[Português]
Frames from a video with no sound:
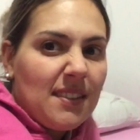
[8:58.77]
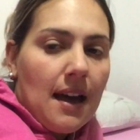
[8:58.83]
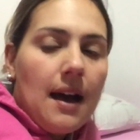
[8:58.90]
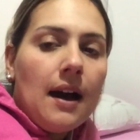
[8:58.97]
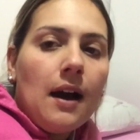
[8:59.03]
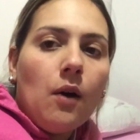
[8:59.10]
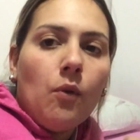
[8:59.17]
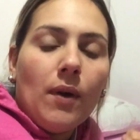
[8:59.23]

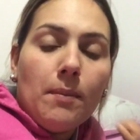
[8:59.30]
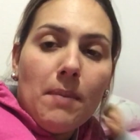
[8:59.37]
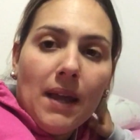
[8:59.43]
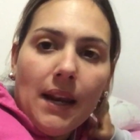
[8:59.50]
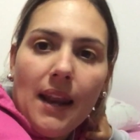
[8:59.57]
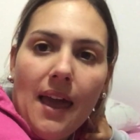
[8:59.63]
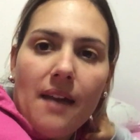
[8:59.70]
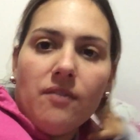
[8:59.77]
sal, é
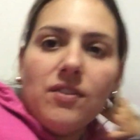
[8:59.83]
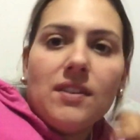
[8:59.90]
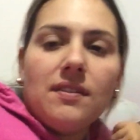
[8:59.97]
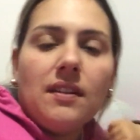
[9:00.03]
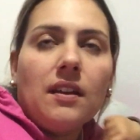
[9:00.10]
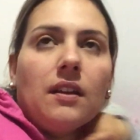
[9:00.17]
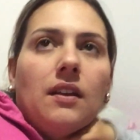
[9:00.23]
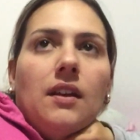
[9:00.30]
bem leve,
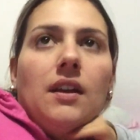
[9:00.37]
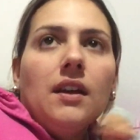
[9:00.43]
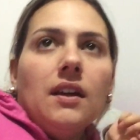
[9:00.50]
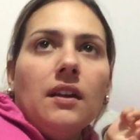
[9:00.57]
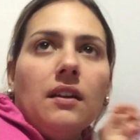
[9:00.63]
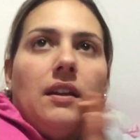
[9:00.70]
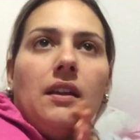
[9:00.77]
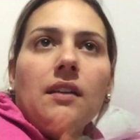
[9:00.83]
assim.
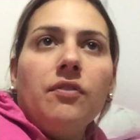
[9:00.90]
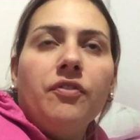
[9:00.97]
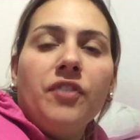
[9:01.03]
E